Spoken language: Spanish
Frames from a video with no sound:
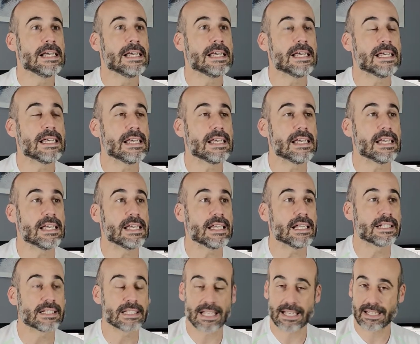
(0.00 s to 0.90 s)

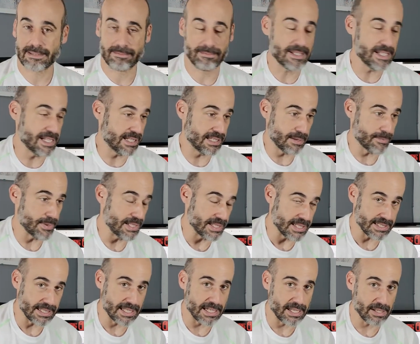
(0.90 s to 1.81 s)
eh, está
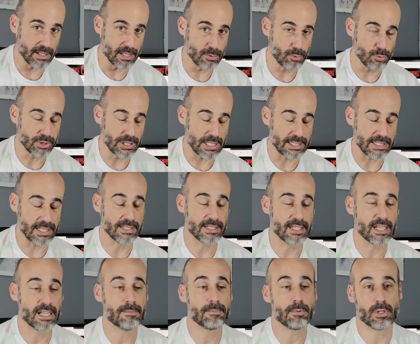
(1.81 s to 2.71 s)
directamente sacada del Uncharted
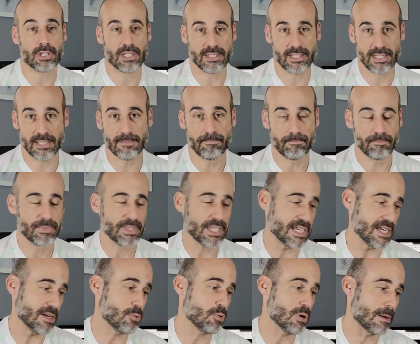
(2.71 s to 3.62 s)
3, porque sí,
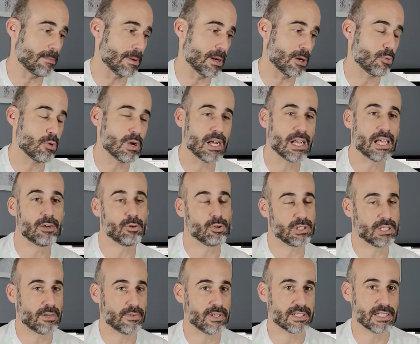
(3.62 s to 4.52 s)
es una precuela,
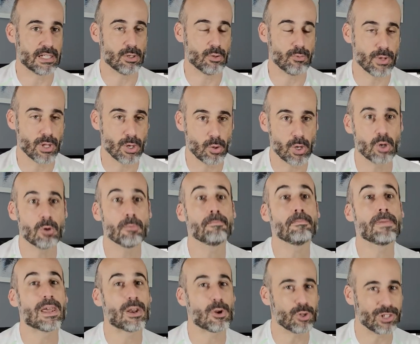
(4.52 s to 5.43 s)
no está basada en los videojuegos,
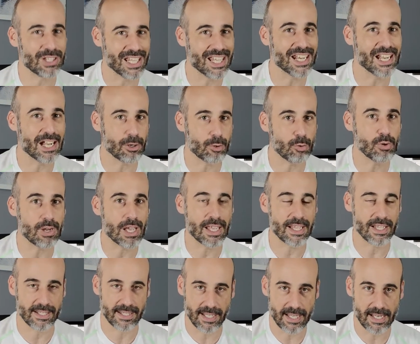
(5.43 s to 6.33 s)
pero tiene
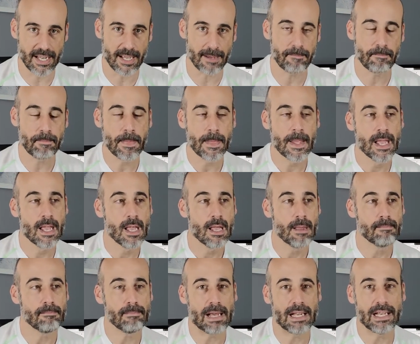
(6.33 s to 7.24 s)
algunas escenas,
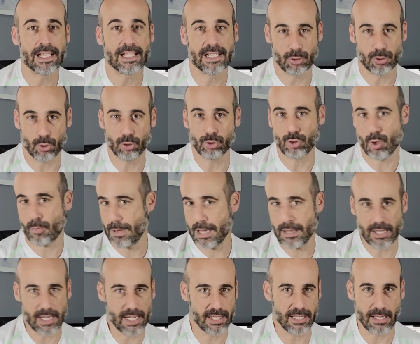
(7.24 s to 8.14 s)
¿vale? Que son
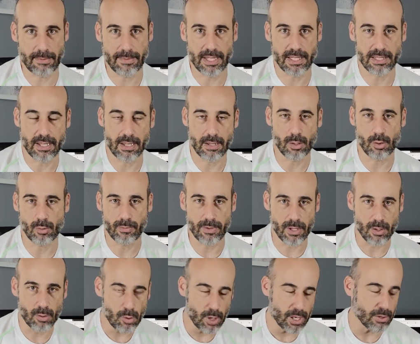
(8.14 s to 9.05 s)
tomadas directamente de los
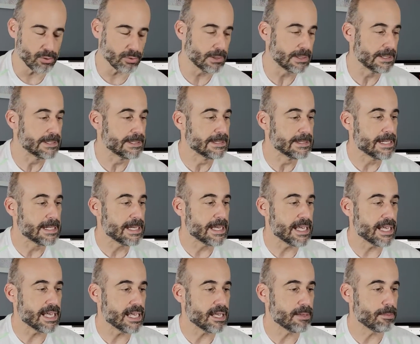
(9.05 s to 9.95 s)
videojuegos.
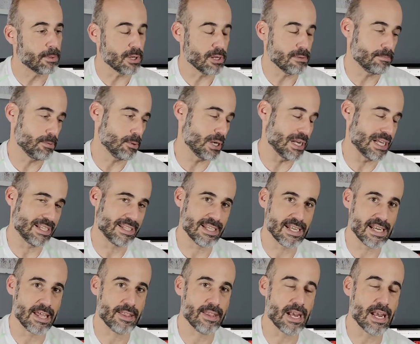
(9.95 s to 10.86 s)
Eh, por ejemplo, la
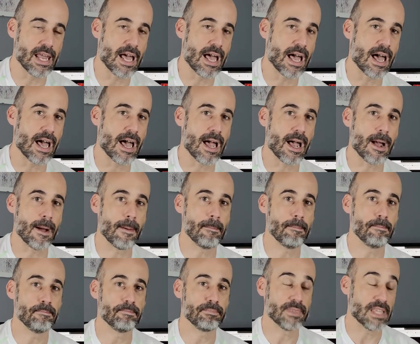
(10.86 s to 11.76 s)
escena de
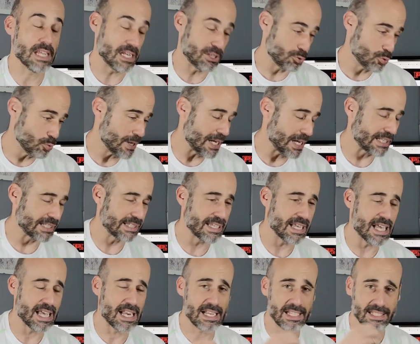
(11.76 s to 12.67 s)
la,
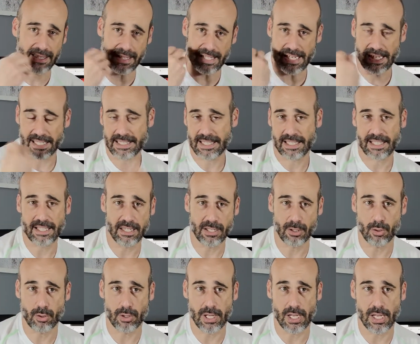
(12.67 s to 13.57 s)
subasta, la escena esta que
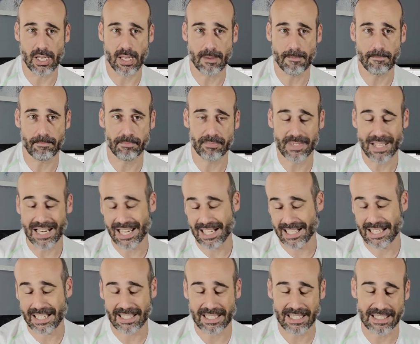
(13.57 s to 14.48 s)
digo de, de
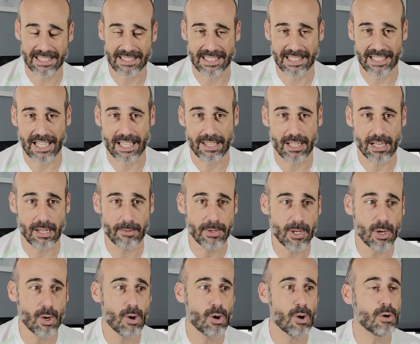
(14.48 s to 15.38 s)
la carga que se cae del
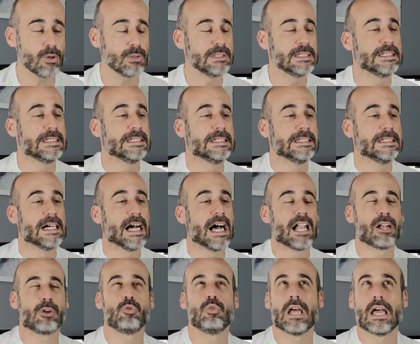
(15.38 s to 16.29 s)
avión,
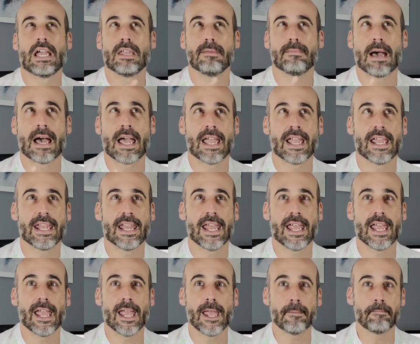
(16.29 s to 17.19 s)
algunas
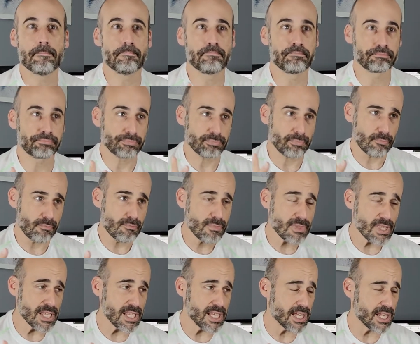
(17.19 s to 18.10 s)
imágenes
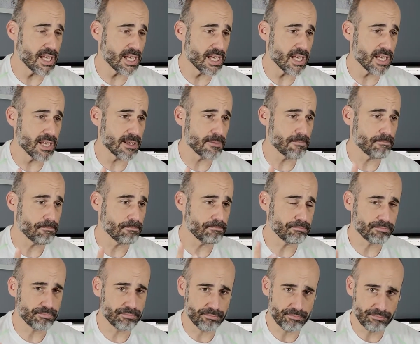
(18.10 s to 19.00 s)

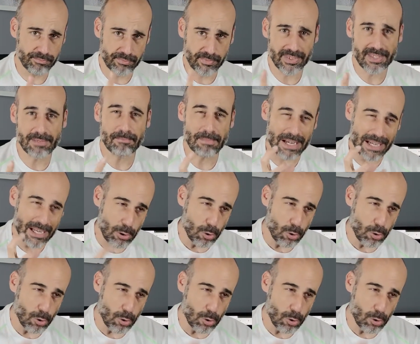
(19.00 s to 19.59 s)
Em, me